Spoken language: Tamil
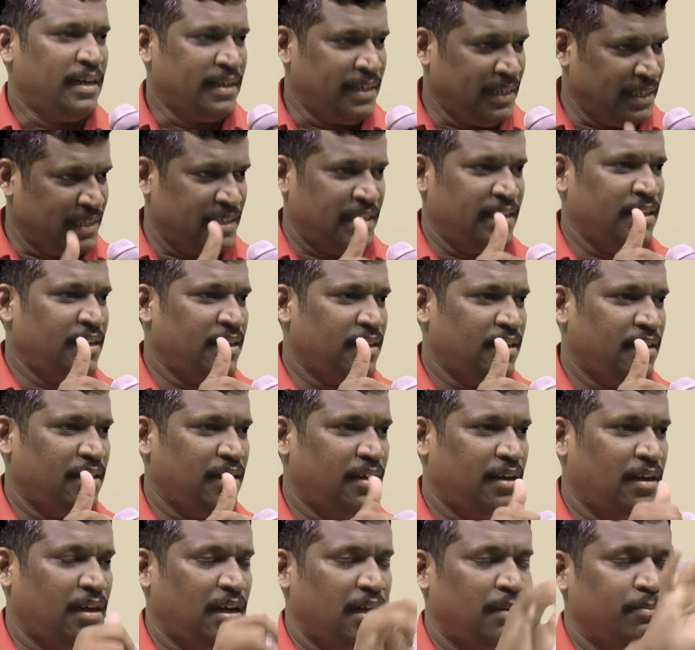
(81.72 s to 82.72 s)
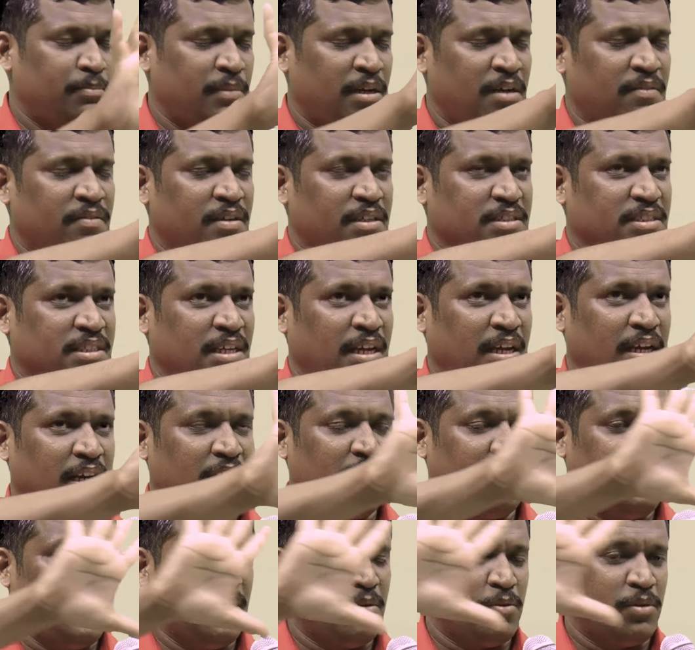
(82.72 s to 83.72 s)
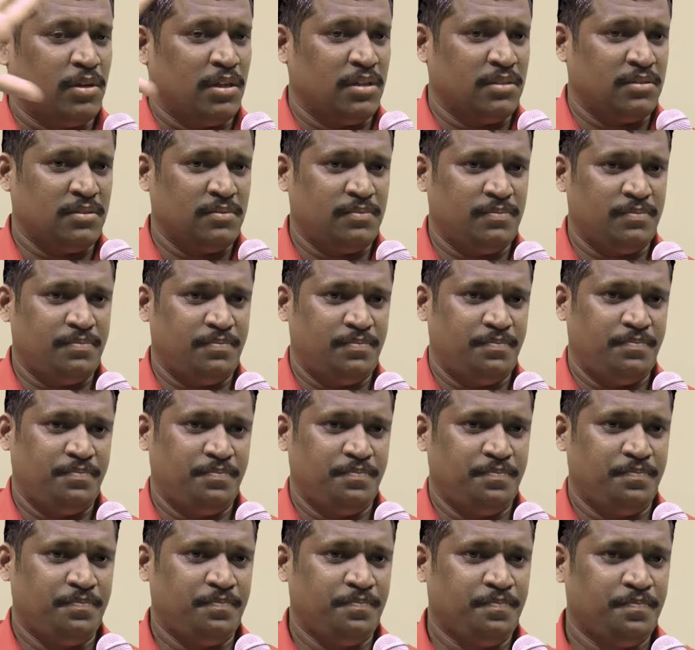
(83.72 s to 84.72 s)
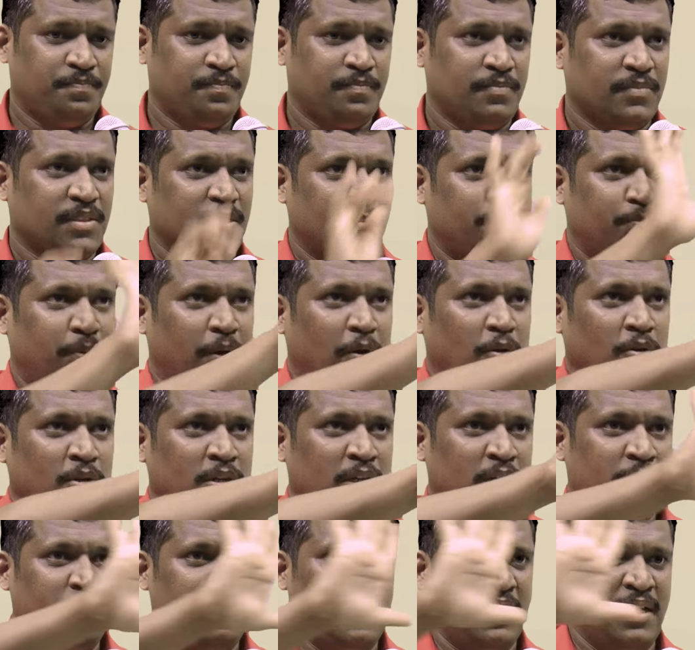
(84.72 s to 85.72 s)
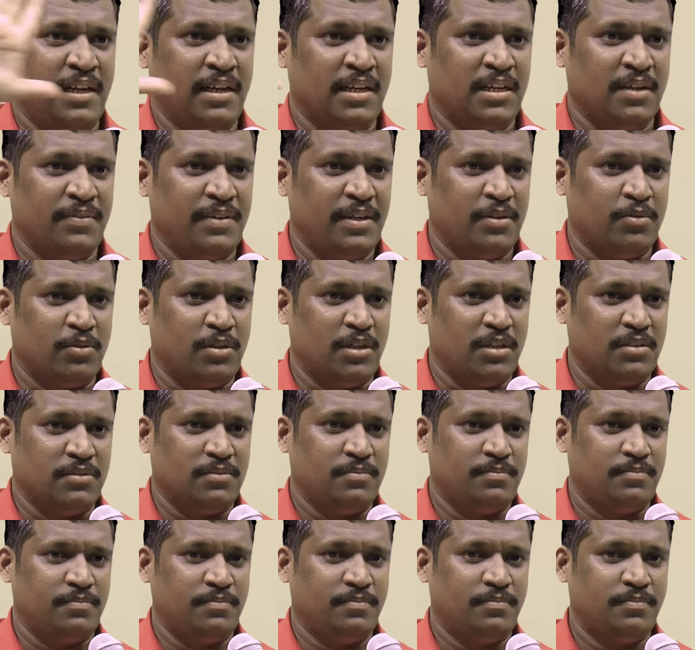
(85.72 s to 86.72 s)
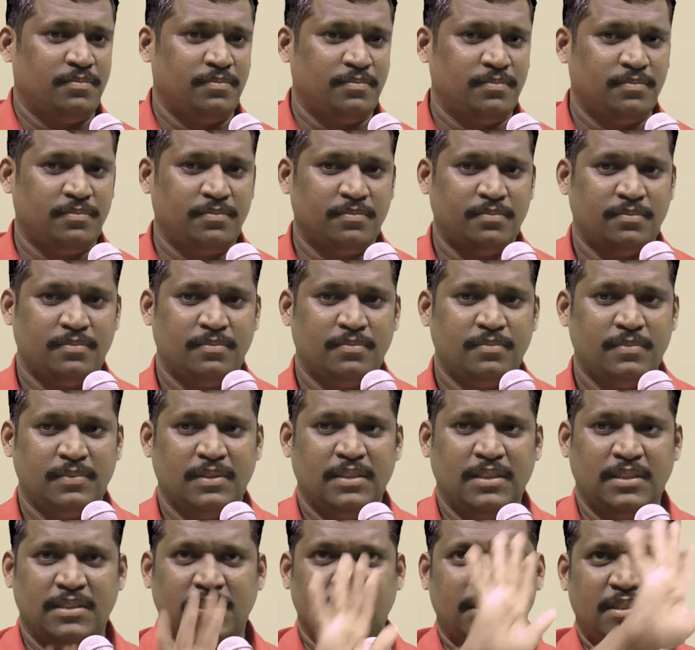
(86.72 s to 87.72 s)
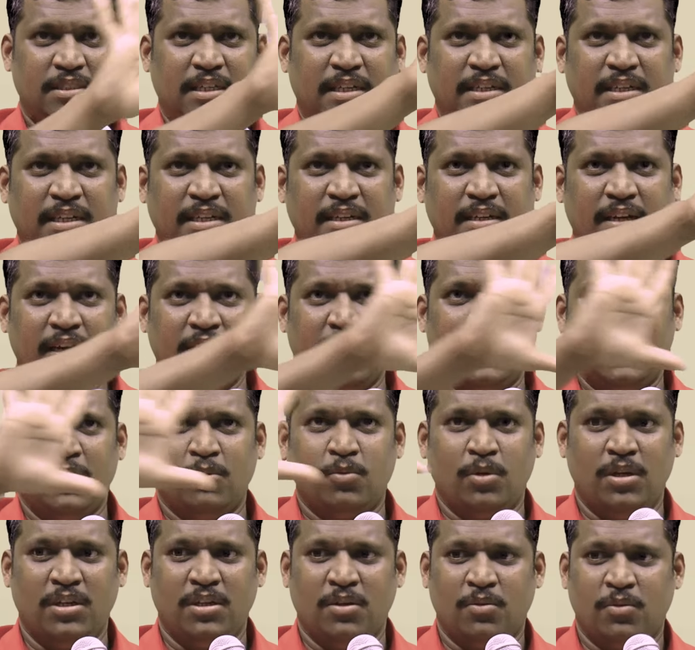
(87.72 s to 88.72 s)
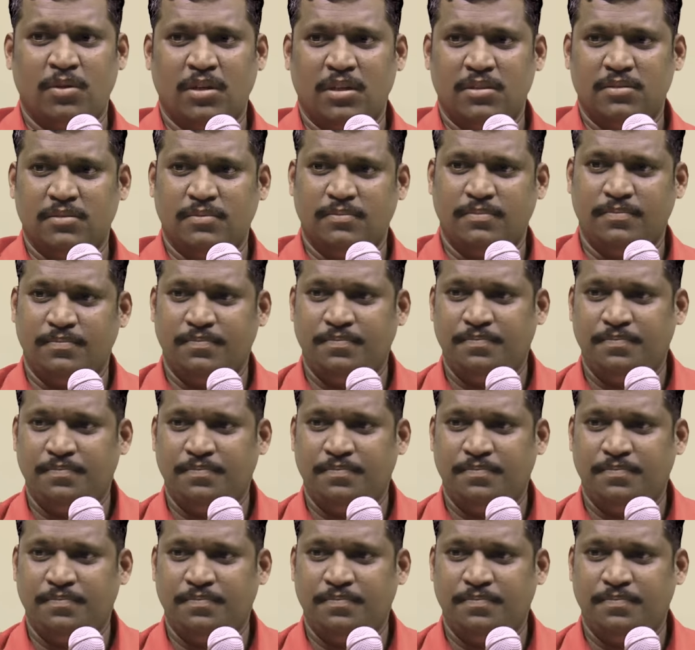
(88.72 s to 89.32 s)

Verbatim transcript: அன்னைக்கு அமாவாசையாக இருக்கவே கூடாது பௌர்ணமியாக இருக்கவே கூடாது சனி ஞாயிறில் குளிக்கக்கூடாது